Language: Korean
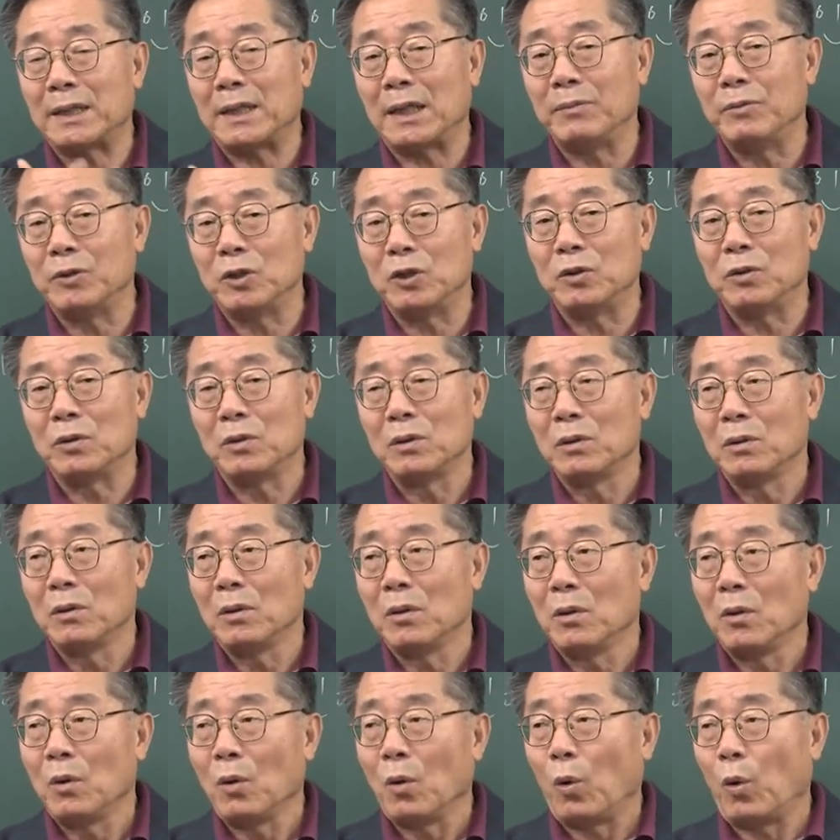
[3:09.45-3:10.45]
되면
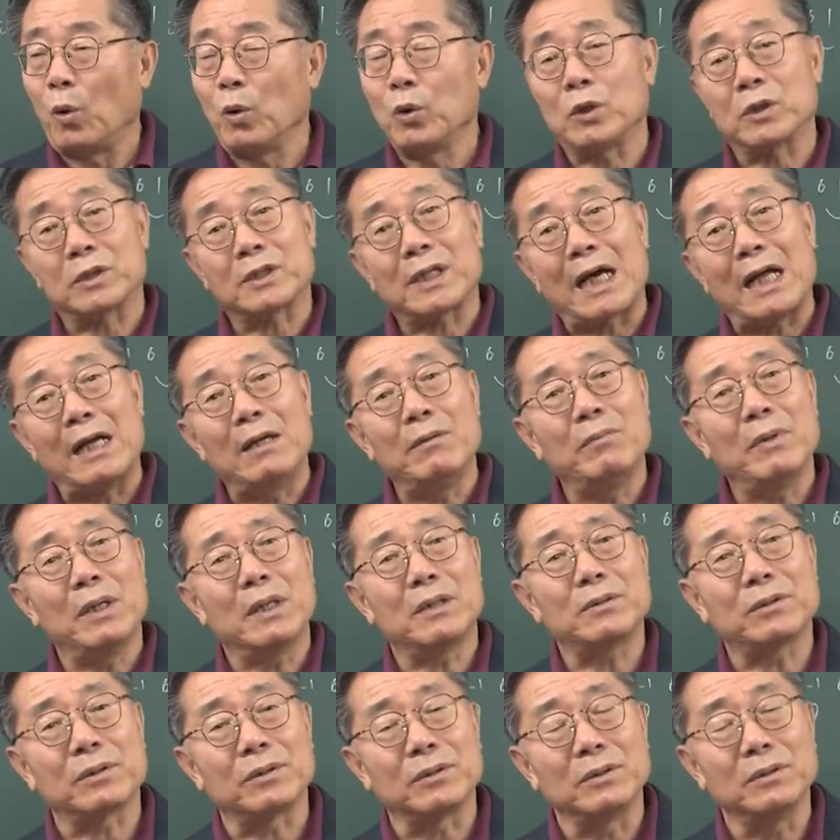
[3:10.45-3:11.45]
오히려
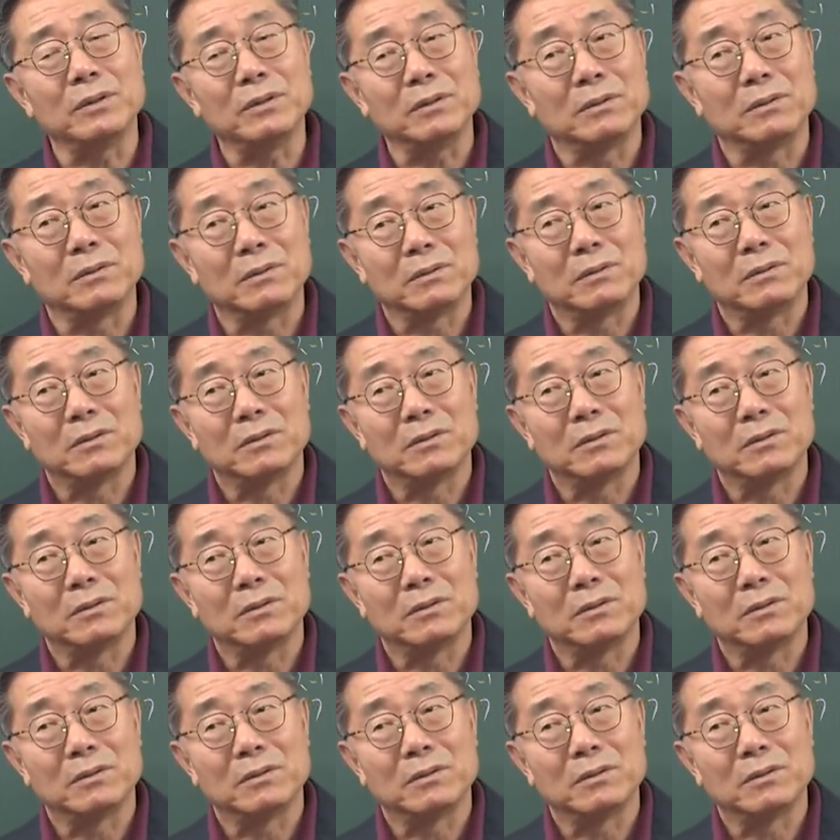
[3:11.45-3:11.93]
삶에서는